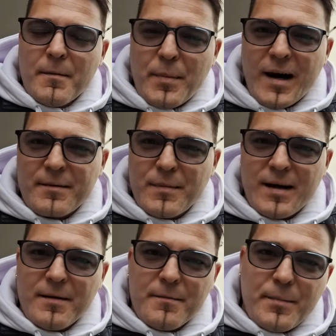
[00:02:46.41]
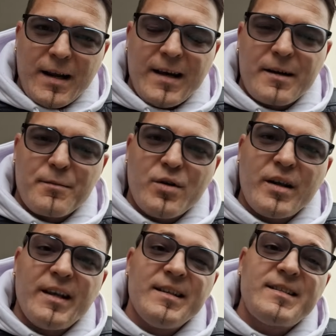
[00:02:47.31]
Parma-Palermo
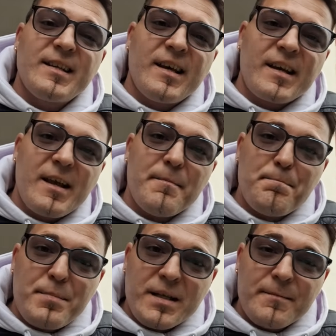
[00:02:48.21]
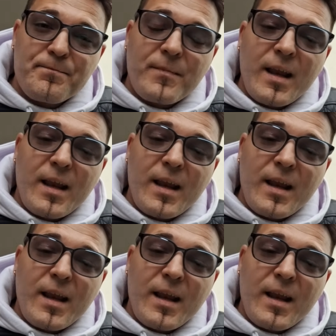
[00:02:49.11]
in Serie B.